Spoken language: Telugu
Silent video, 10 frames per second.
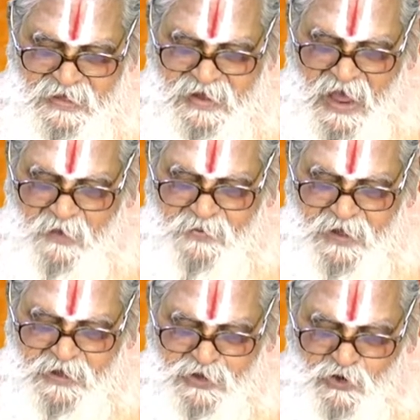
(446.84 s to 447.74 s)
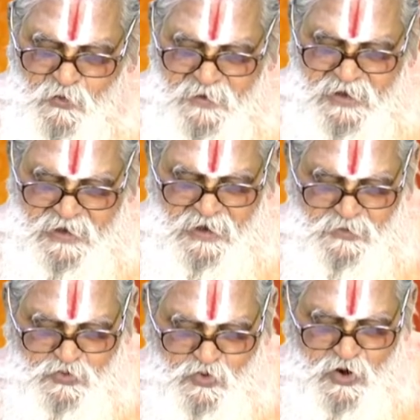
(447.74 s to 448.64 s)
యాభై కిలోమీటర్ల
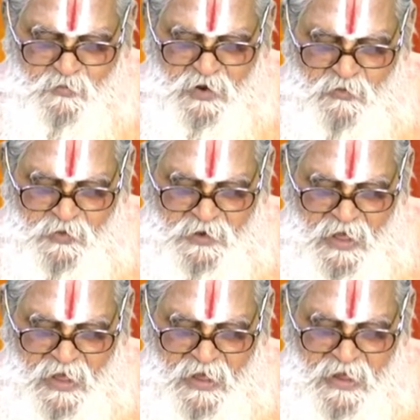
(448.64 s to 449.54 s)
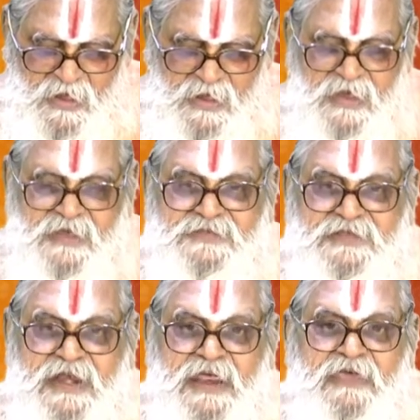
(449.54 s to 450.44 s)
దూరమున ఉన్న
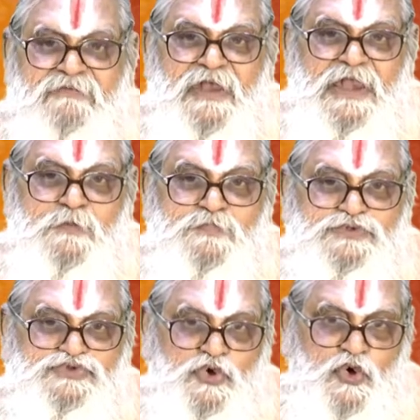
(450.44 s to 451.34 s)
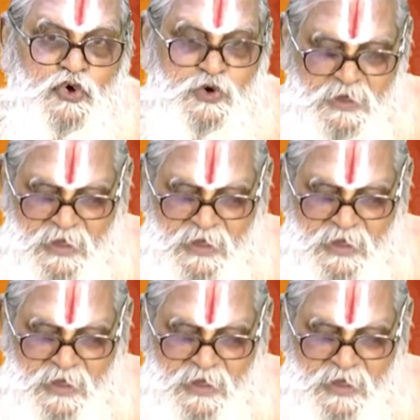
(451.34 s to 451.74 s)
శ్రీ విల్లిపుత్తూర్